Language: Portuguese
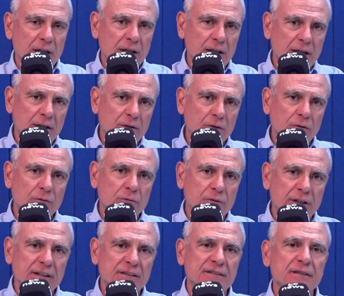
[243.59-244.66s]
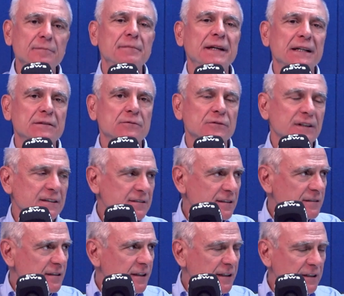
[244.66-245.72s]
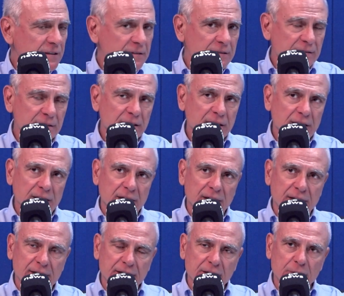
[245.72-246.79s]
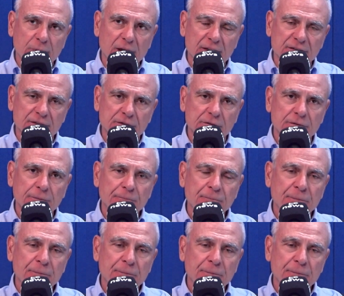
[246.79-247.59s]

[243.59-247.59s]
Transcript: uh, o crescimento dessas redes aqui no Brasil.